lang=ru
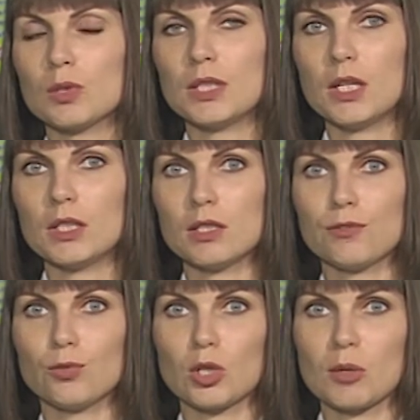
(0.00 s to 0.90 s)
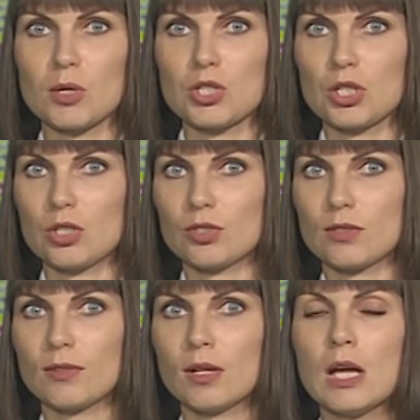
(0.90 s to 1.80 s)
к серии телефонных
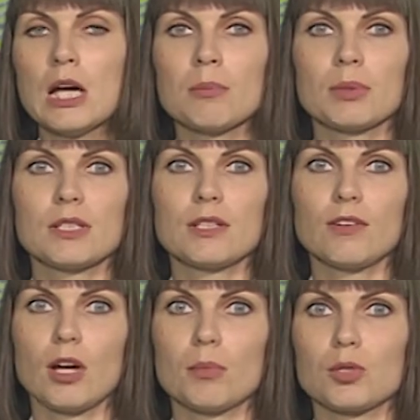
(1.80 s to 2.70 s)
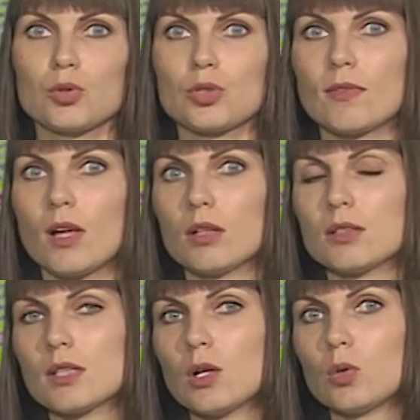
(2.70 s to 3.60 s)
мошенничеств. Подозреваемый осуществлял
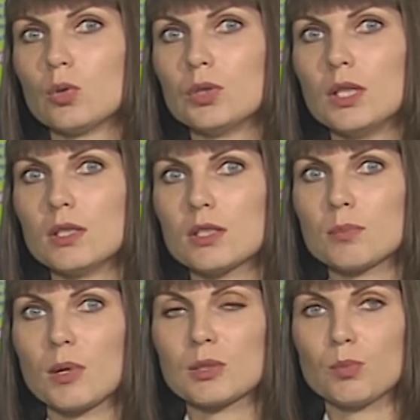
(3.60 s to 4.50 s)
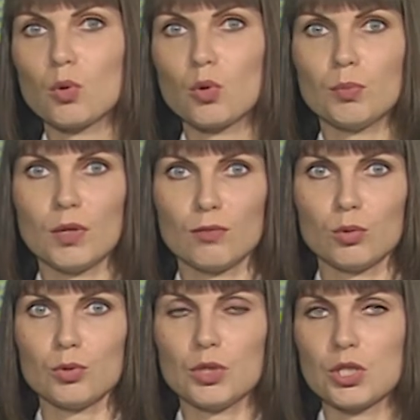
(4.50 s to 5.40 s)
незаконную деятельность по сбору и
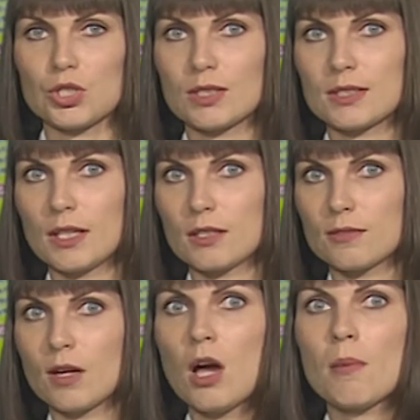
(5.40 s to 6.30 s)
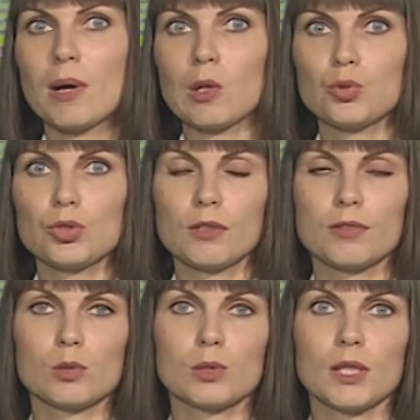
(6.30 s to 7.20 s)
переводу денежных средств, полученных в
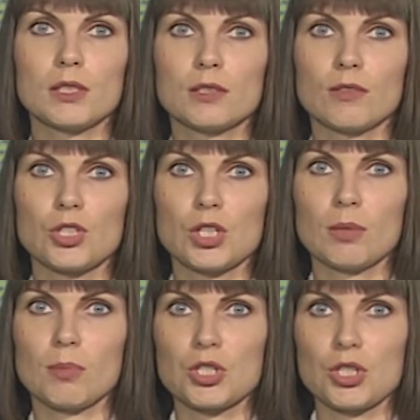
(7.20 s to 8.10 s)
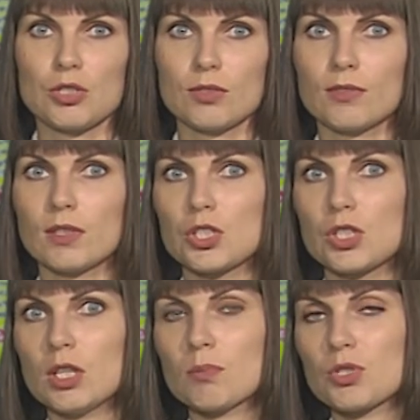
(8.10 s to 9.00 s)
результате совершения мошенничеств в
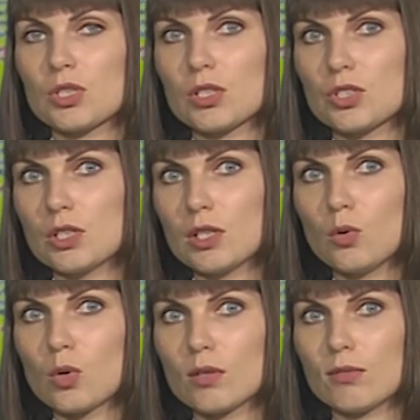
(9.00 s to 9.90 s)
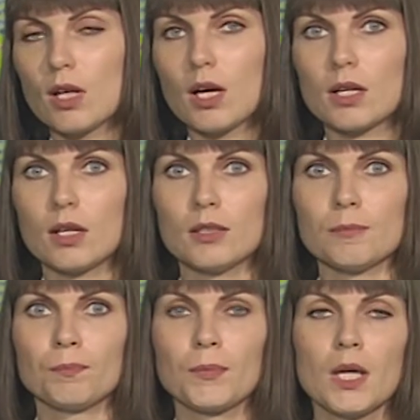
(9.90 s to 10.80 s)
отношении пожилых жителей города Волгограда.
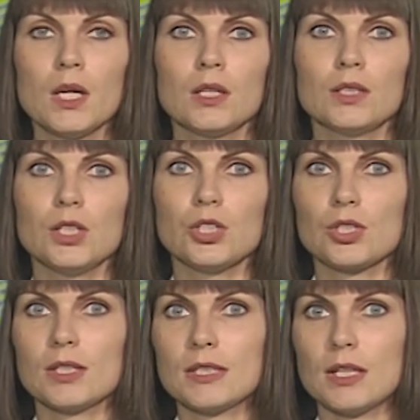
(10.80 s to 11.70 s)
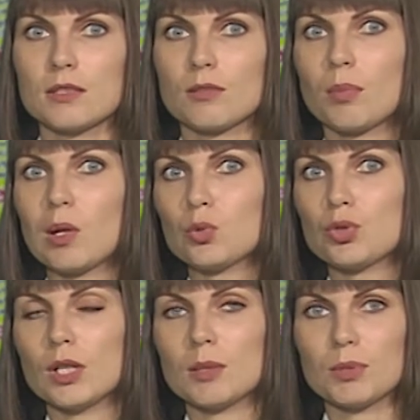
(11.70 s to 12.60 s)
Денежные средства,
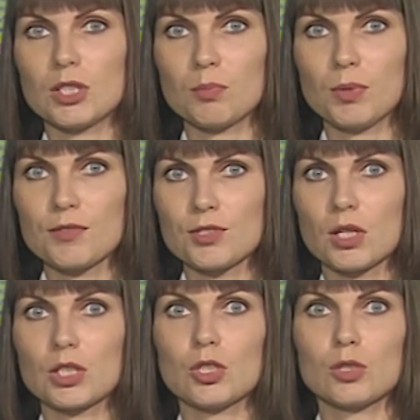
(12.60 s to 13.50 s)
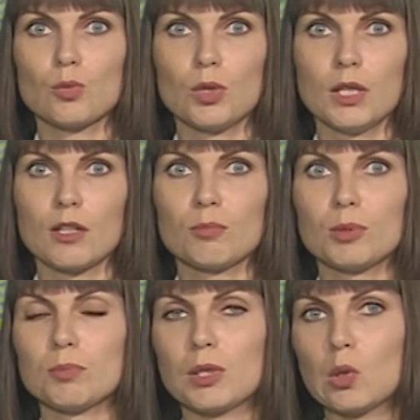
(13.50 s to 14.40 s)
полученные от потерпевших через курьеров
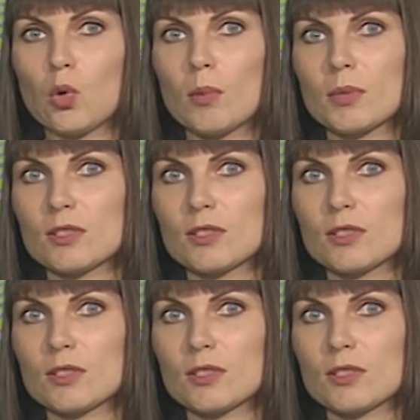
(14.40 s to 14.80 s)
под предлогом